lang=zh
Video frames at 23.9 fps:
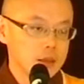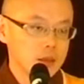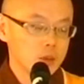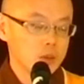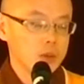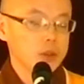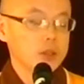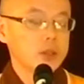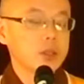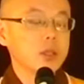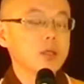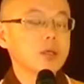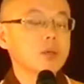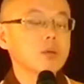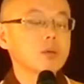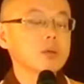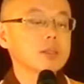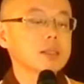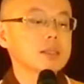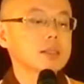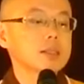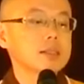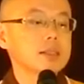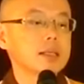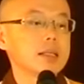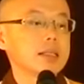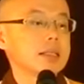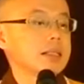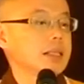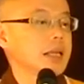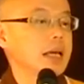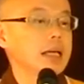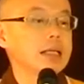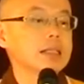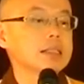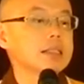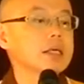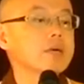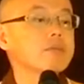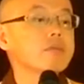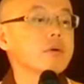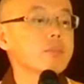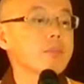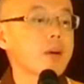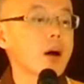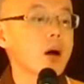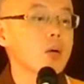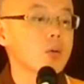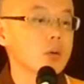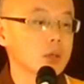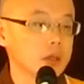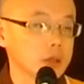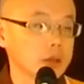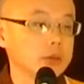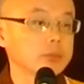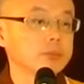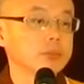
Reduce the negative power。